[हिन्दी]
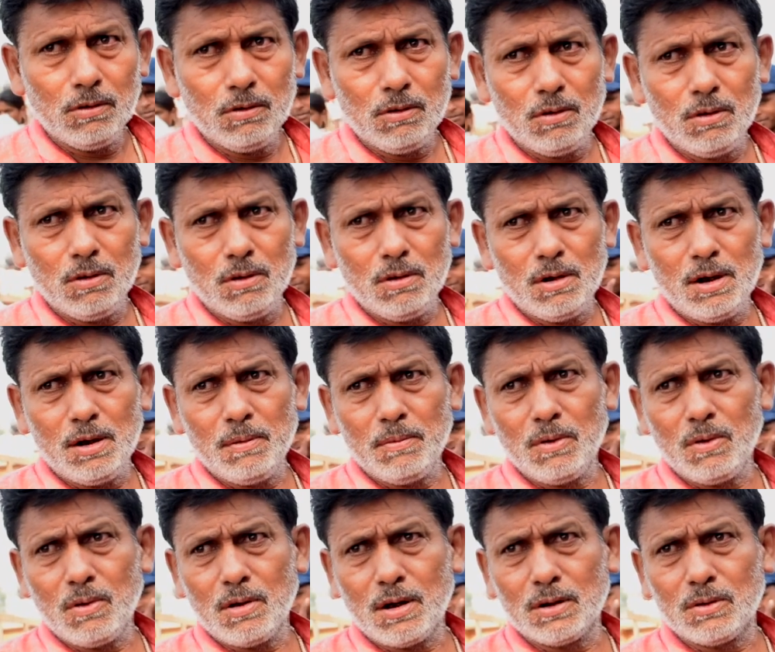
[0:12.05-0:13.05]
तो हम
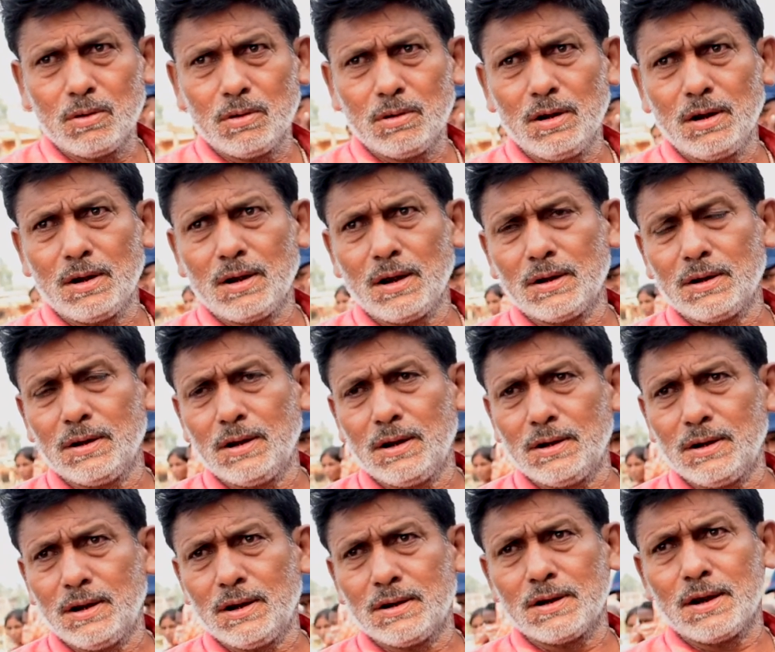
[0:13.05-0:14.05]
लोग का तो दिक्कत
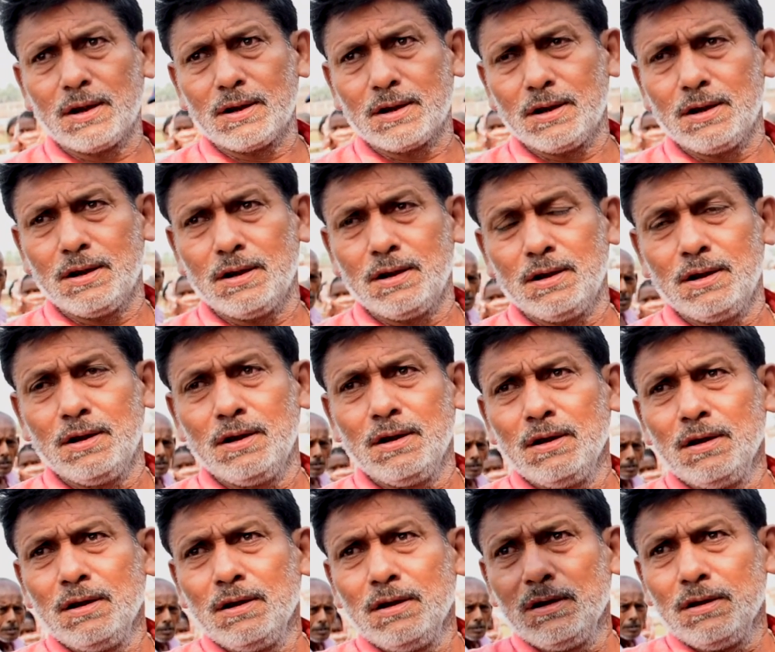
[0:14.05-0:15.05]
यही है सर कि
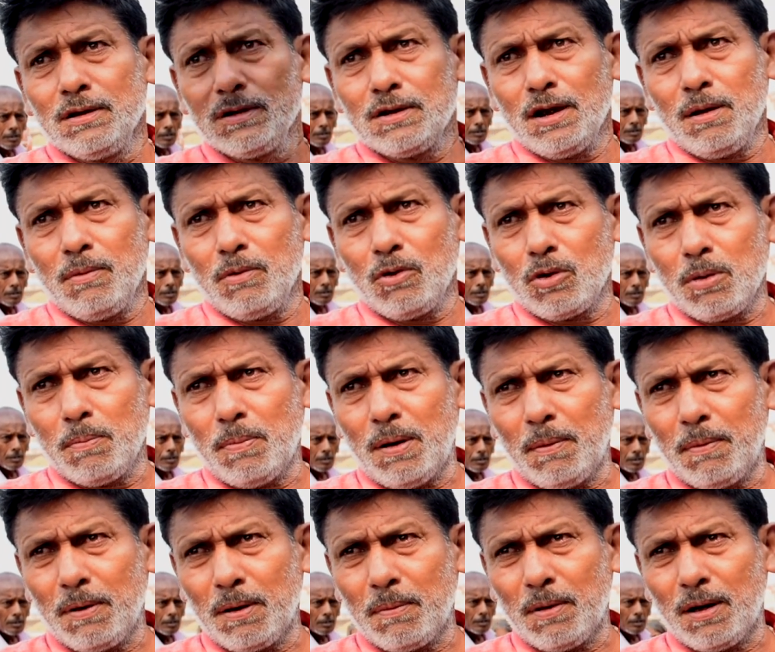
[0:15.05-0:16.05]
से हम लोग को
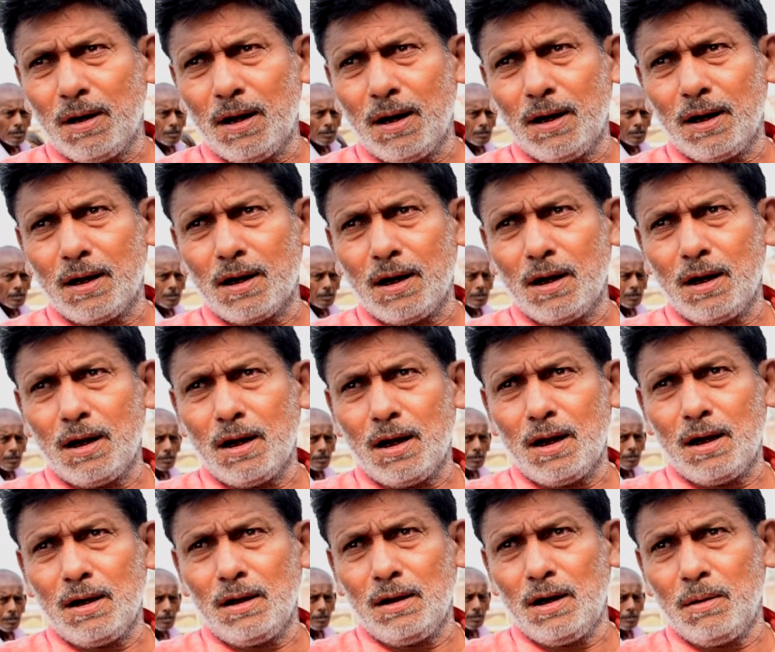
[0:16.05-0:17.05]
भवन बनाने का
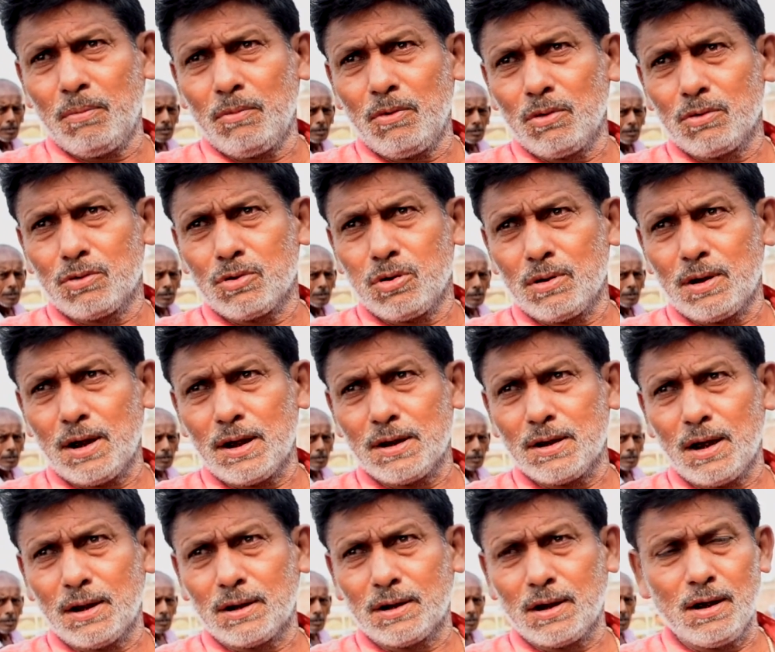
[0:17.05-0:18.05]
हम लोग छोटा
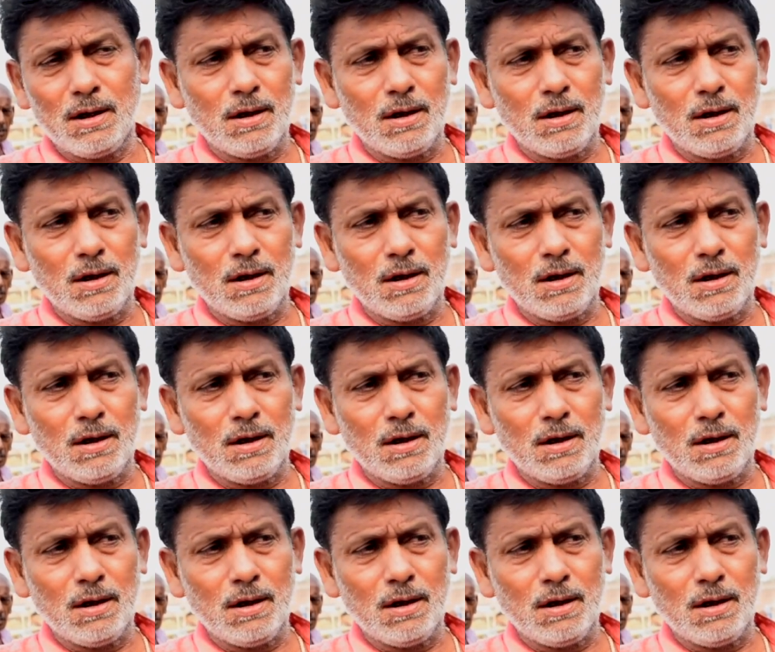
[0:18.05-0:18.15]
जात के